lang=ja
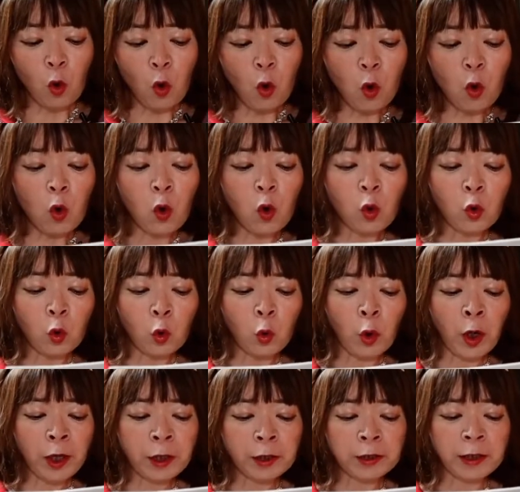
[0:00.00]
溶鉱
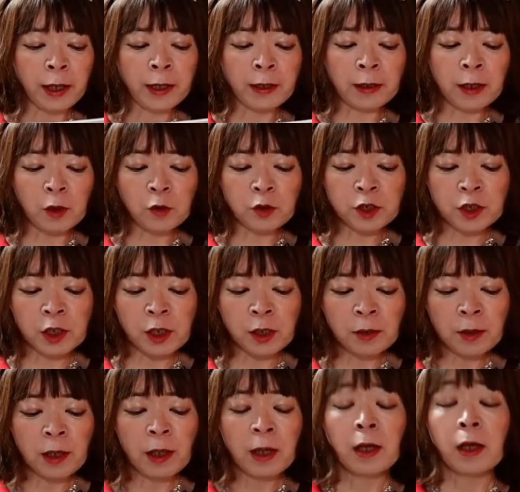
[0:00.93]
炉へ転落
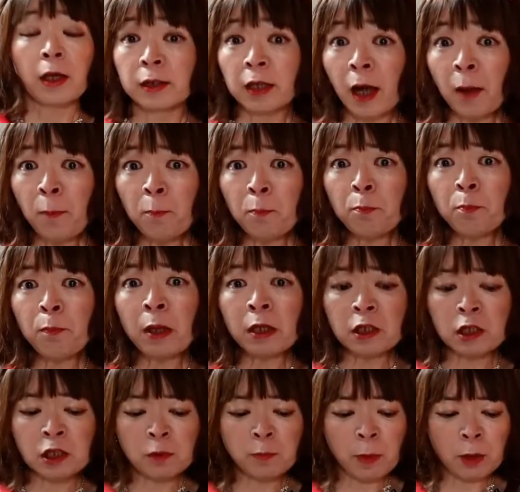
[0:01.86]
し、断
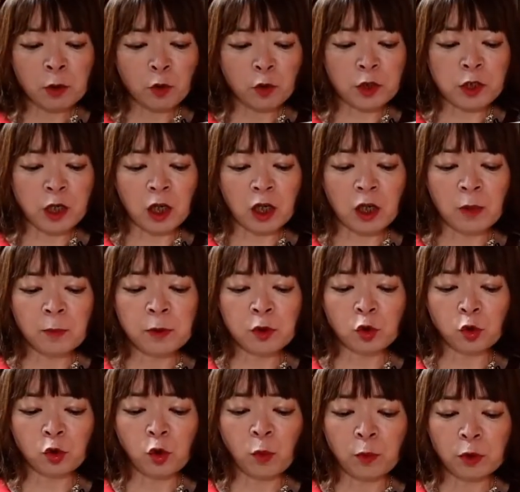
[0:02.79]
末魔の叫
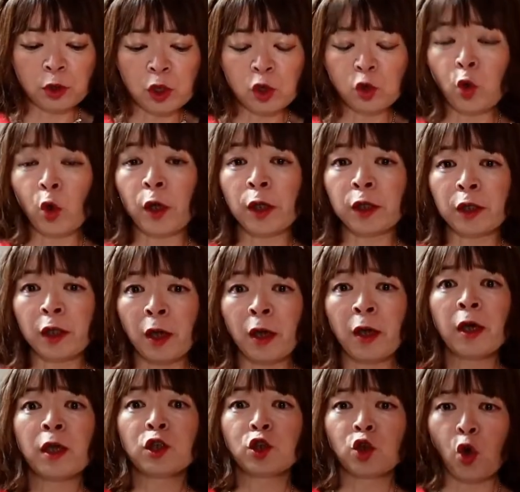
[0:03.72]
びとともに溶け
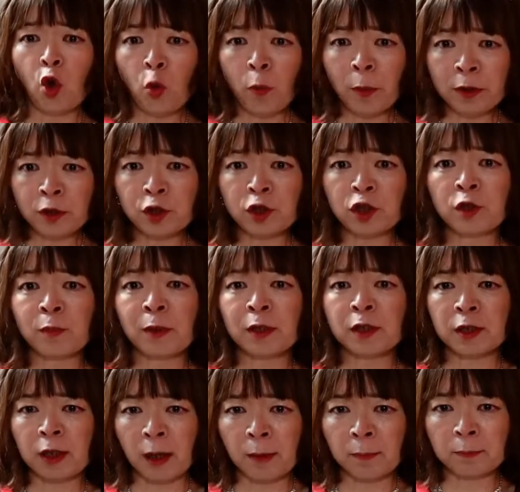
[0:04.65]
て消滅し
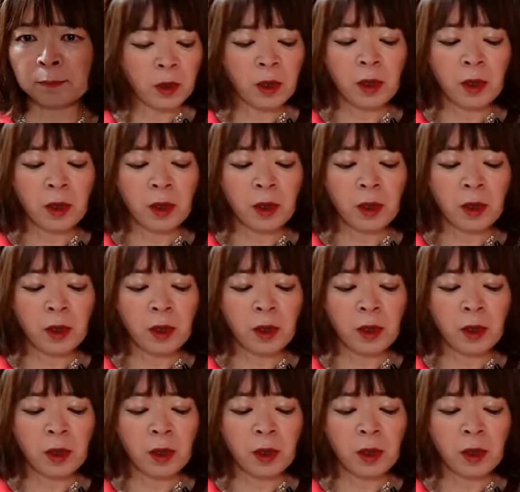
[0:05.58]
ました。